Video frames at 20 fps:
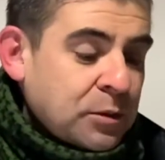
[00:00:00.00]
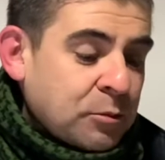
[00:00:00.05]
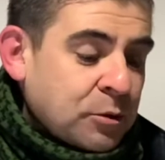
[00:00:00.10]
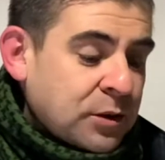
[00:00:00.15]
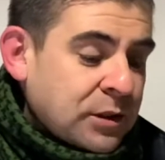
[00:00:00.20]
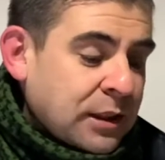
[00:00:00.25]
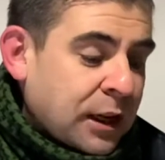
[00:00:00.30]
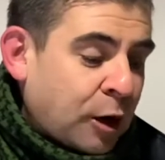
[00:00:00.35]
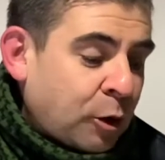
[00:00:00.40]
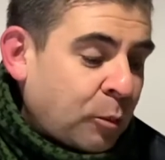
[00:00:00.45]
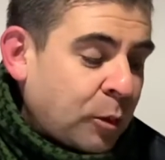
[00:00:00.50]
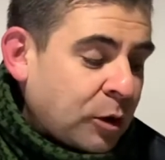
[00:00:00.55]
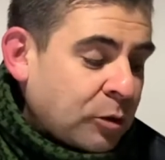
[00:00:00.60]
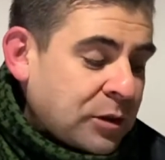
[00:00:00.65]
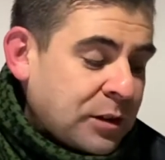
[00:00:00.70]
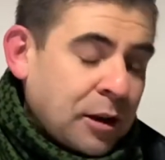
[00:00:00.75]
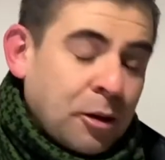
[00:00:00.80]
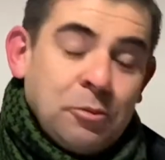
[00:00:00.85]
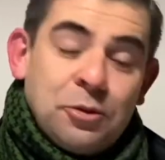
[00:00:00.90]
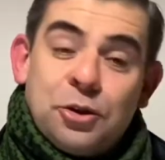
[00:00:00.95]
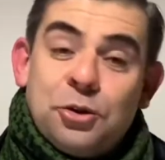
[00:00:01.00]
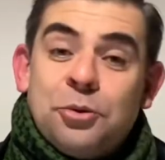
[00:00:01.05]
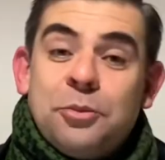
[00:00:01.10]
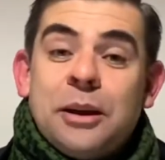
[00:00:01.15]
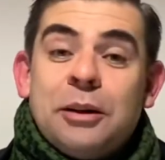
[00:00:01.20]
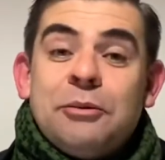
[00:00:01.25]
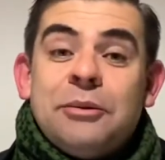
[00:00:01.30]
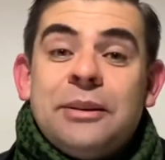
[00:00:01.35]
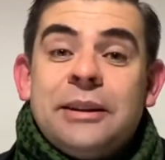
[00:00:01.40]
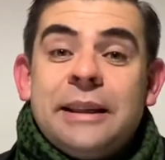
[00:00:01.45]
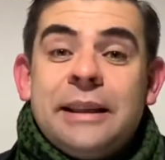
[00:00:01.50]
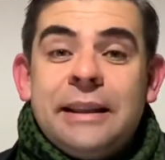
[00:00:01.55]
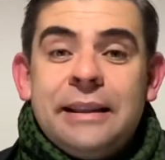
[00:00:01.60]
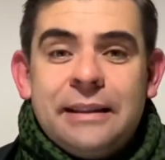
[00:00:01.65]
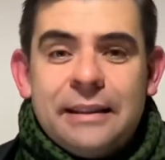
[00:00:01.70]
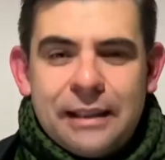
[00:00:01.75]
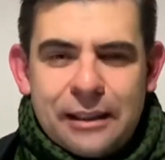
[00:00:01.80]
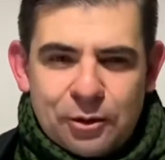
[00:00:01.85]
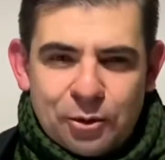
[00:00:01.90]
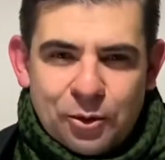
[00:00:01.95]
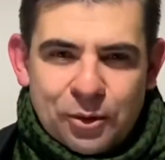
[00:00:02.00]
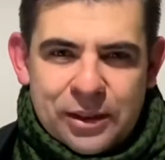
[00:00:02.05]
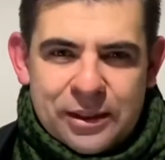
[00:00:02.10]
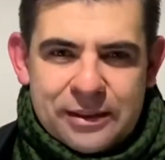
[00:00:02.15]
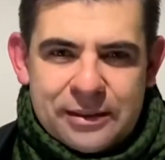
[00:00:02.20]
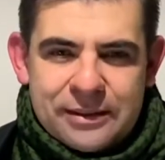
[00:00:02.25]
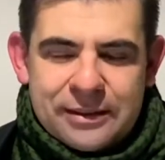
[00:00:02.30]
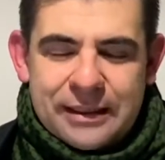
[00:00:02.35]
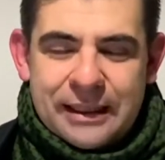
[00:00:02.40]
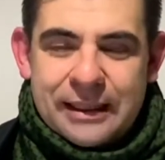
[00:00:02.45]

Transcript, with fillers: salmo é o salmo de número 32.